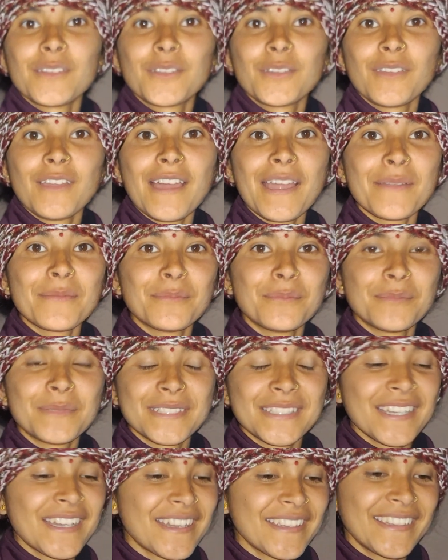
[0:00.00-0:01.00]
तो यार
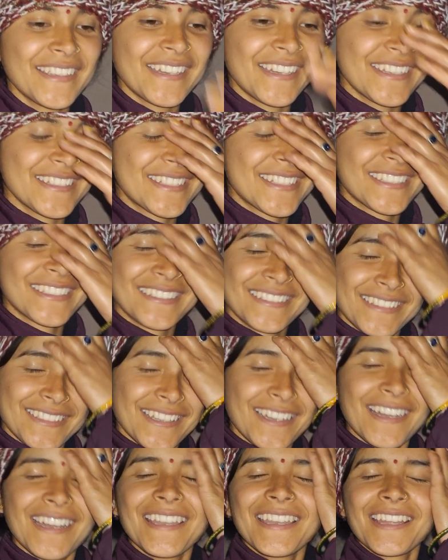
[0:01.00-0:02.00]
मजा आ गया आज
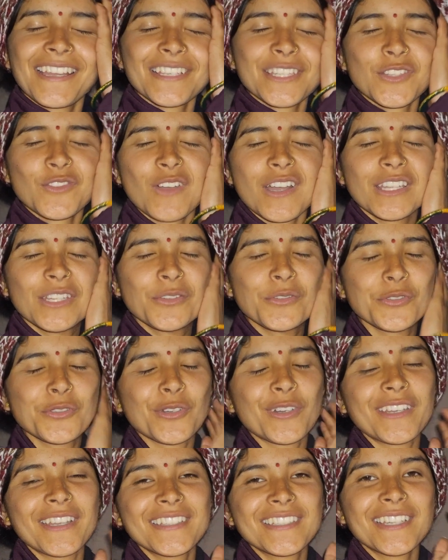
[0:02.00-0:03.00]
खाने का स्वाद ही
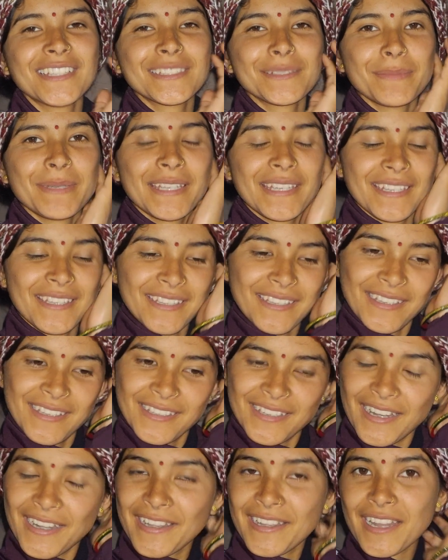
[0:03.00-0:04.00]
कुछ और है छत में
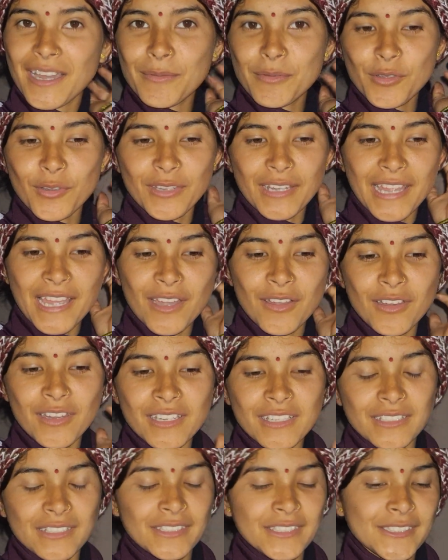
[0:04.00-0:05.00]
ठंडा भी हो रहा है
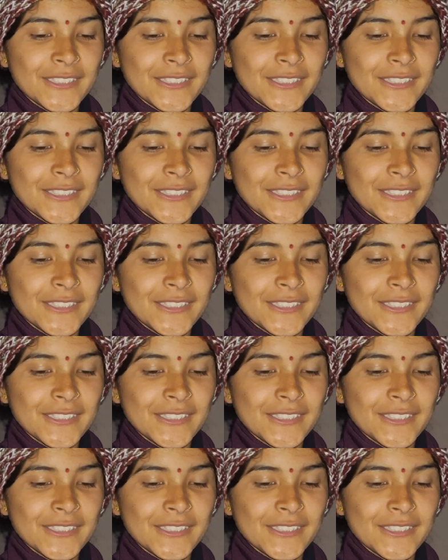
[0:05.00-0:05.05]
और